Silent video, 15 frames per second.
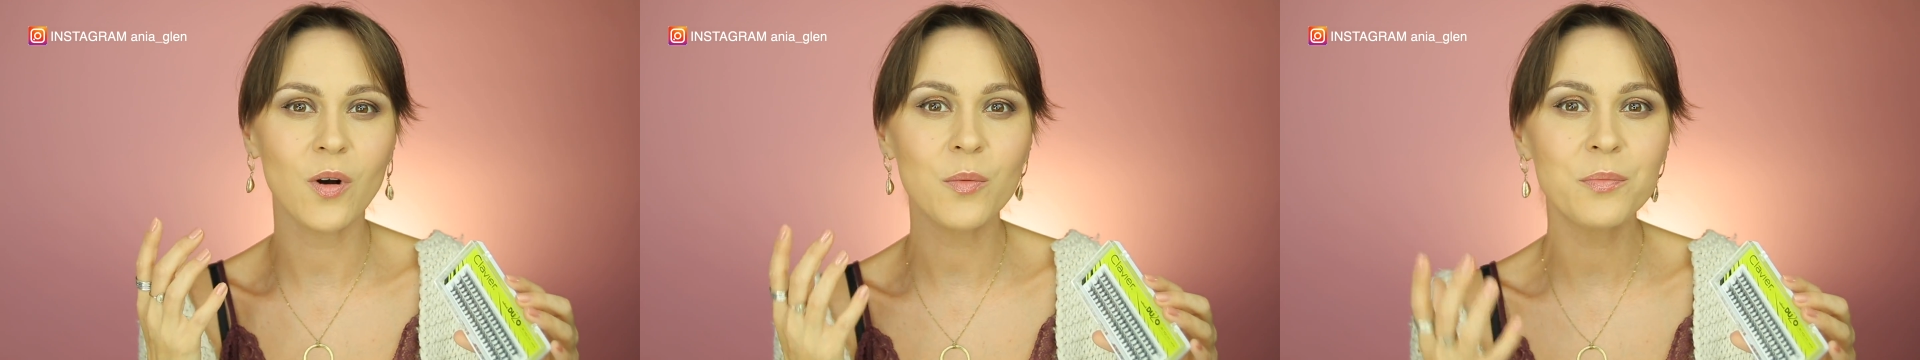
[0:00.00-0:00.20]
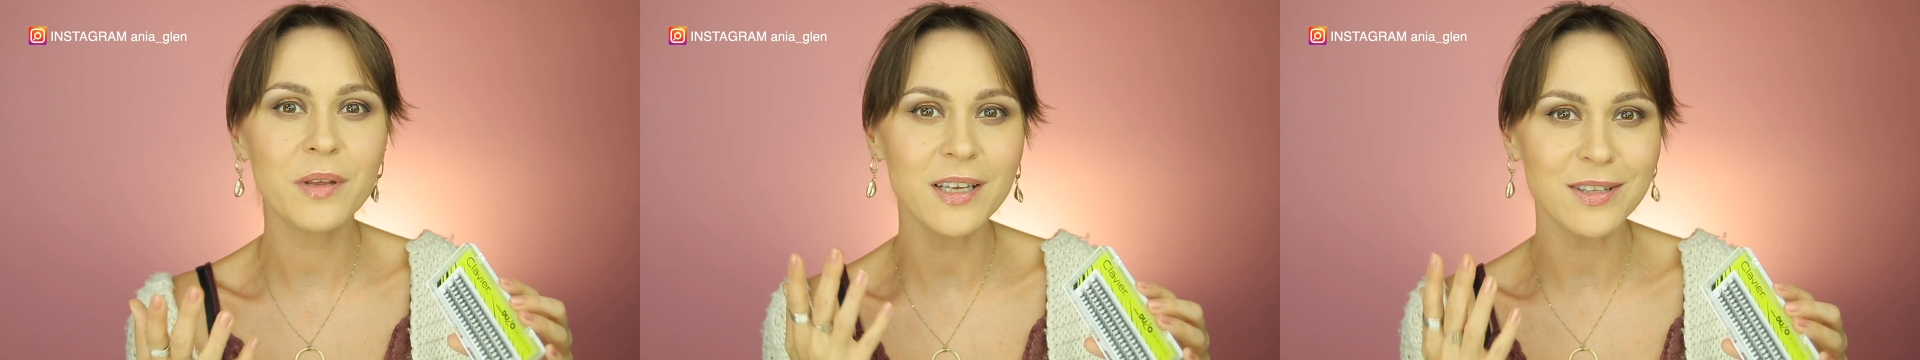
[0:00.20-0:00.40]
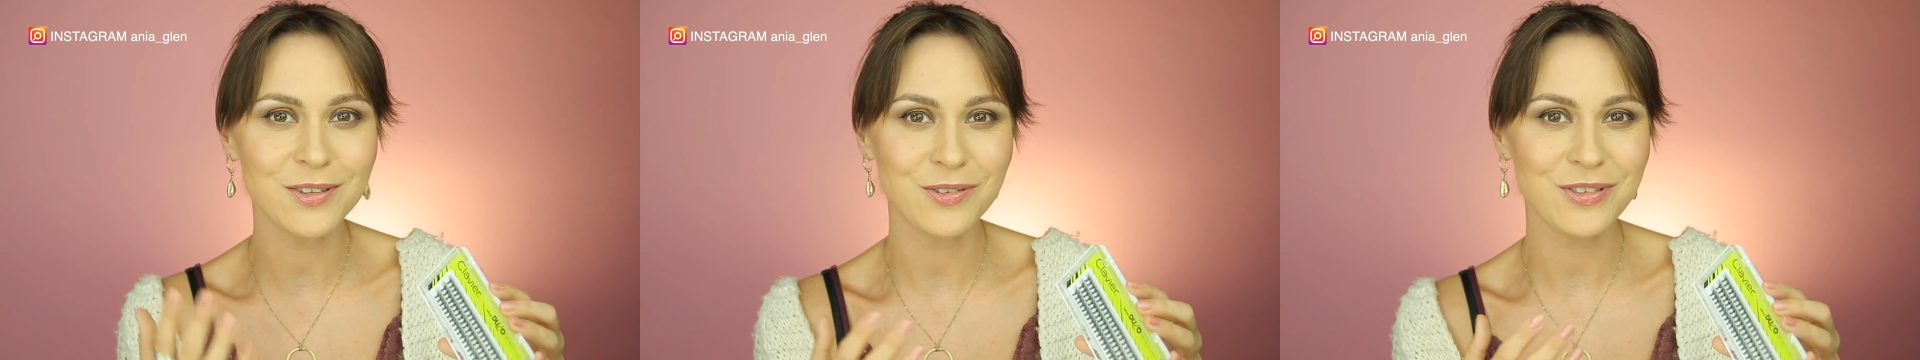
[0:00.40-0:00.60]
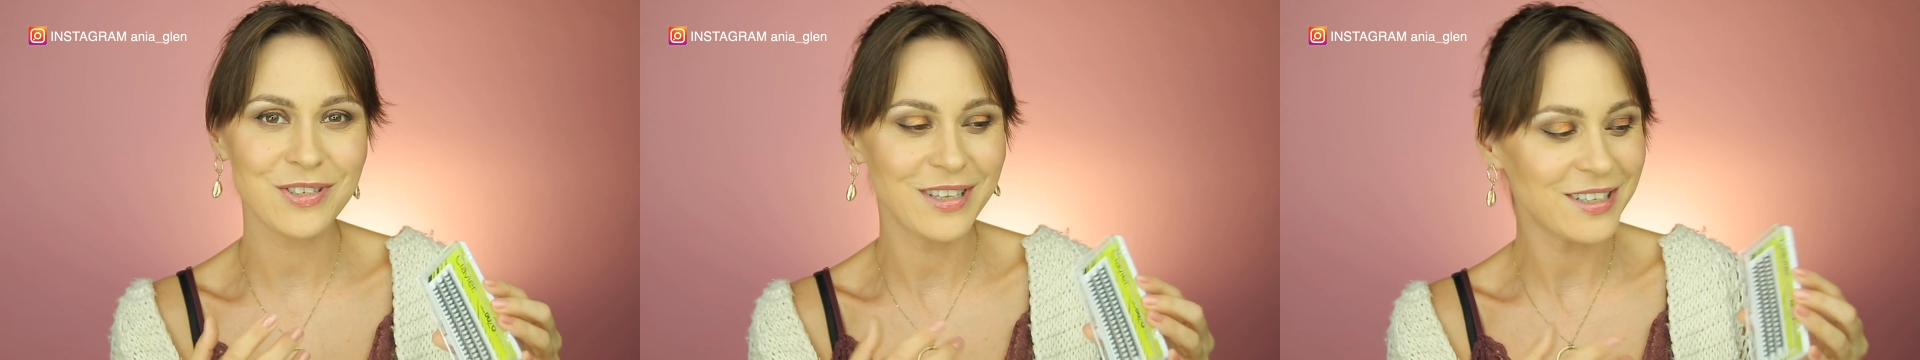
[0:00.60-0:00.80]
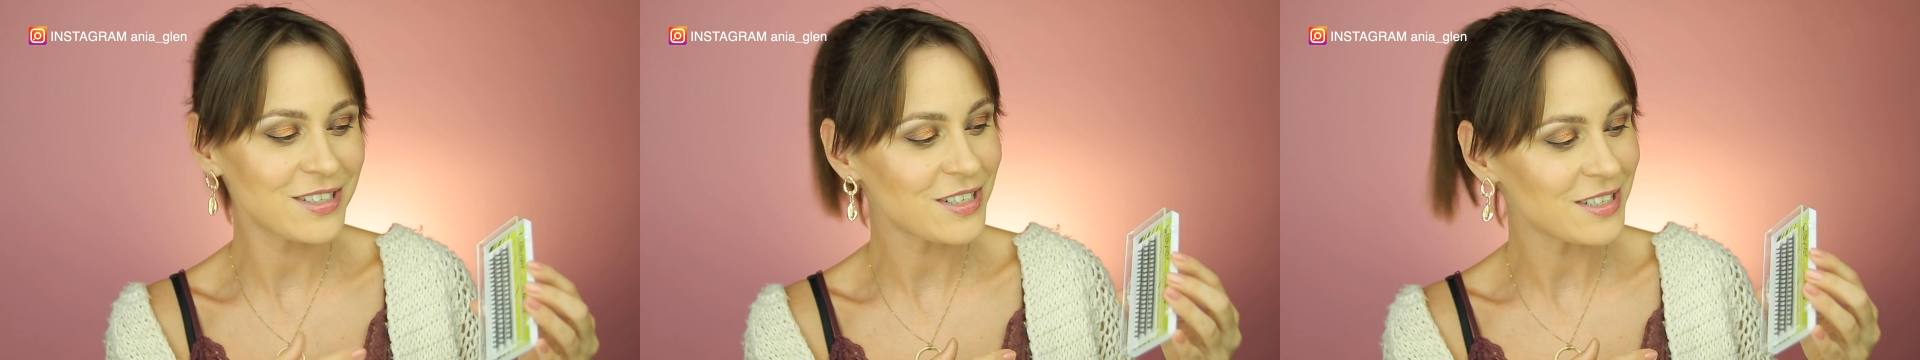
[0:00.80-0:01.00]
objętość
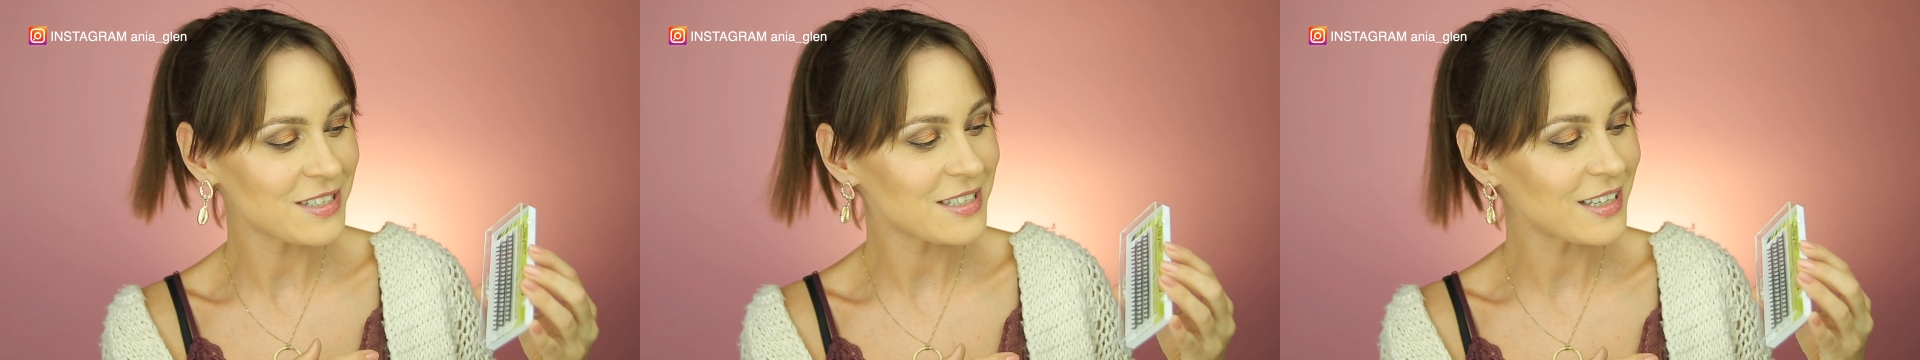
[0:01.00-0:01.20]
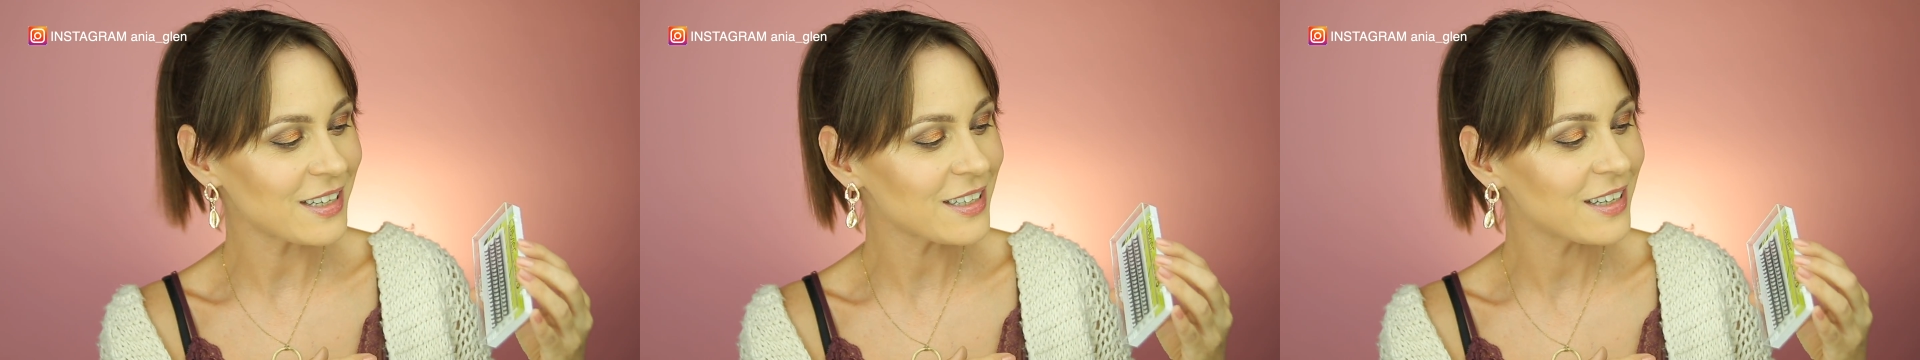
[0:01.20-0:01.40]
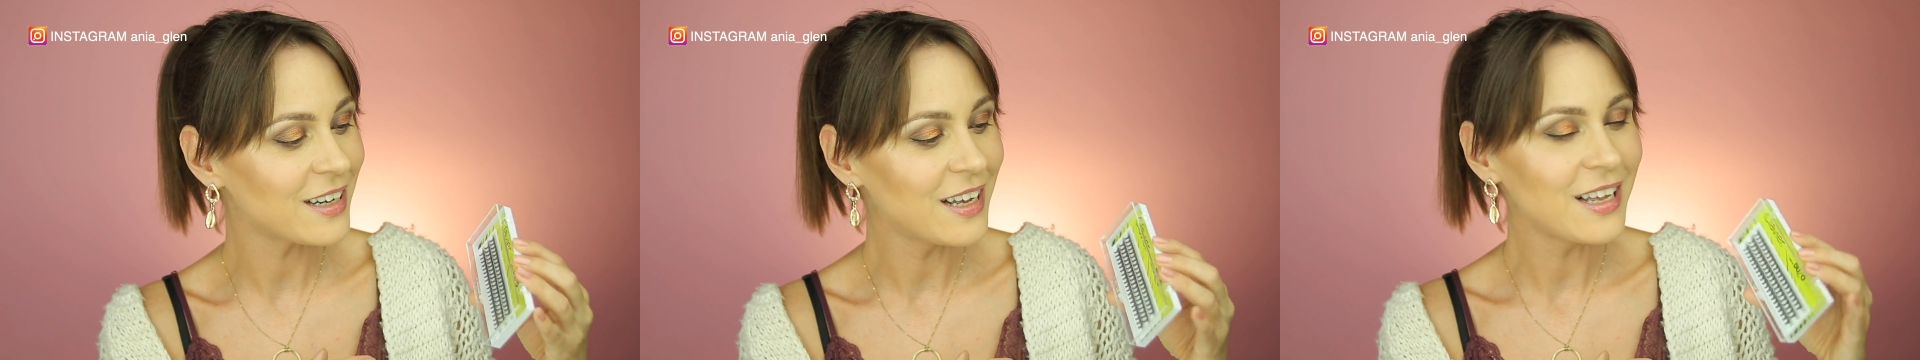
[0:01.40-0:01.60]
na rzęsach.